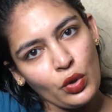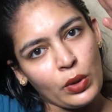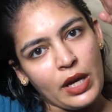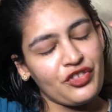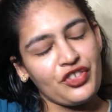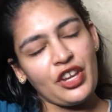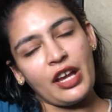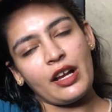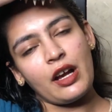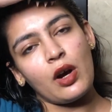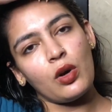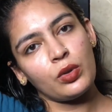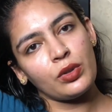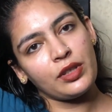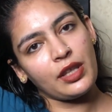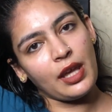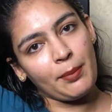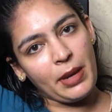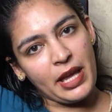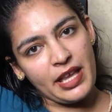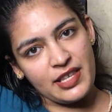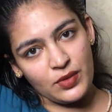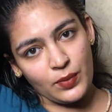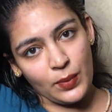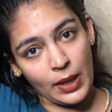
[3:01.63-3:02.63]
यू कैन चेक आउट
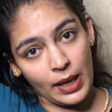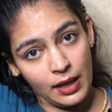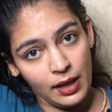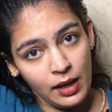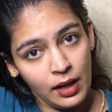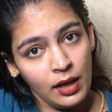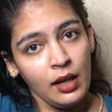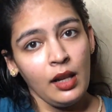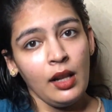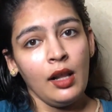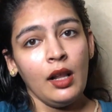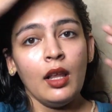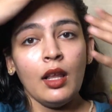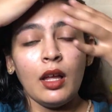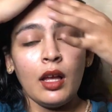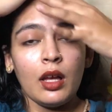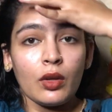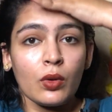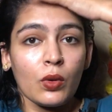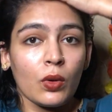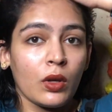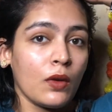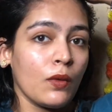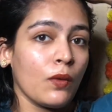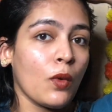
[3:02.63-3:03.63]
देम एज वेल
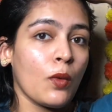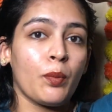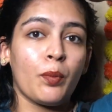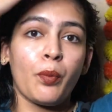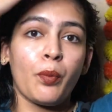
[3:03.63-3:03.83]
क्योंकि वो